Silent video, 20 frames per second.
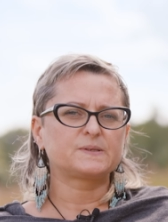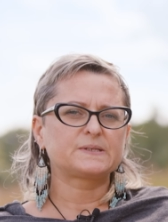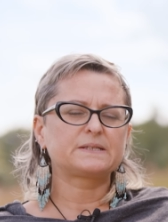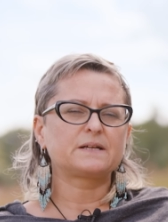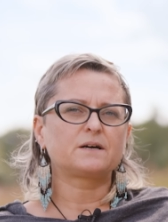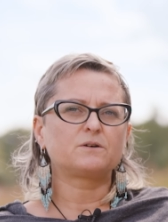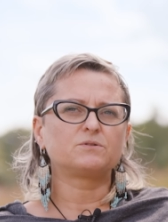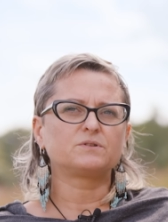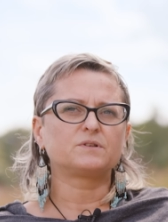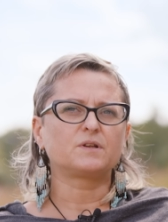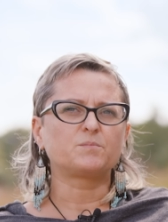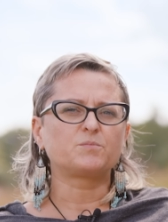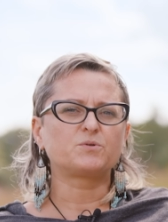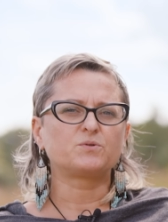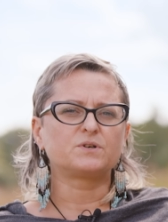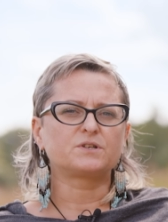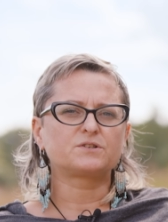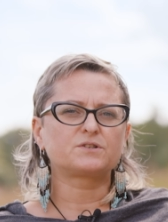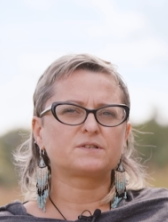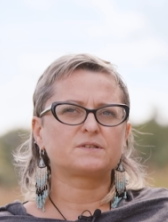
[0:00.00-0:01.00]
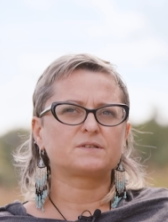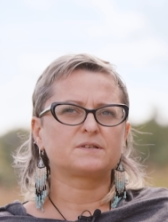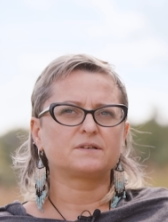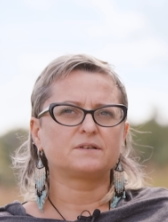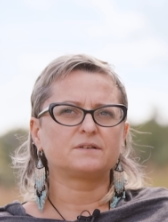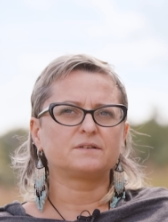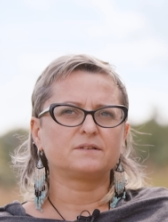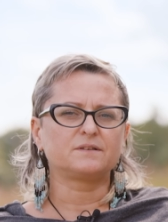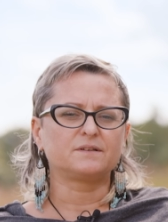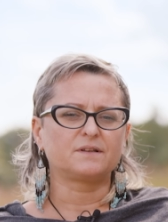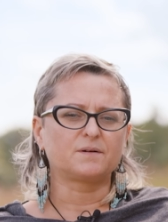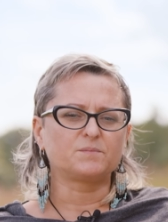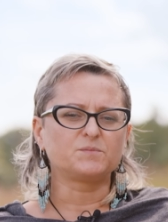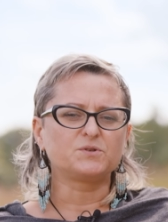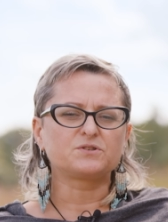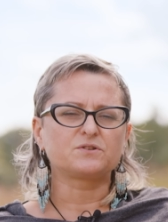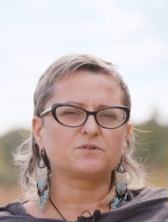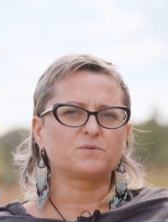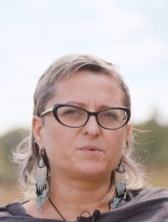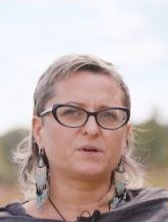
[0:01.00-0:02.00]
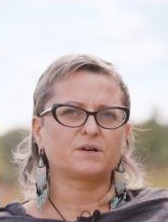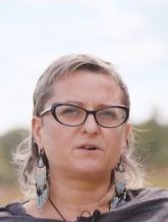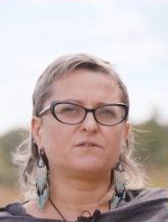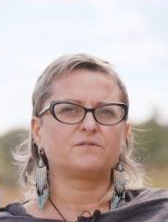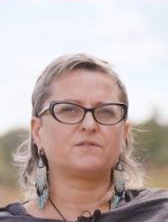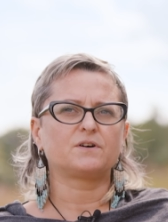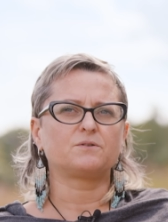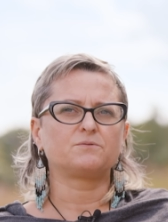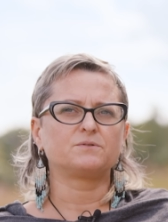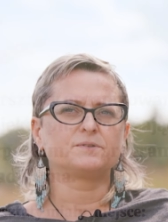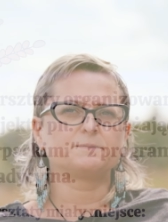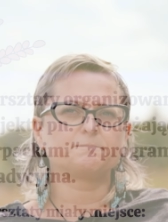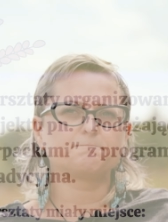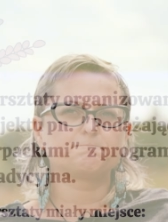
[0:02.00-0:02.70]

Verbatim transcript: stały na półeczce i nami się opiekowały.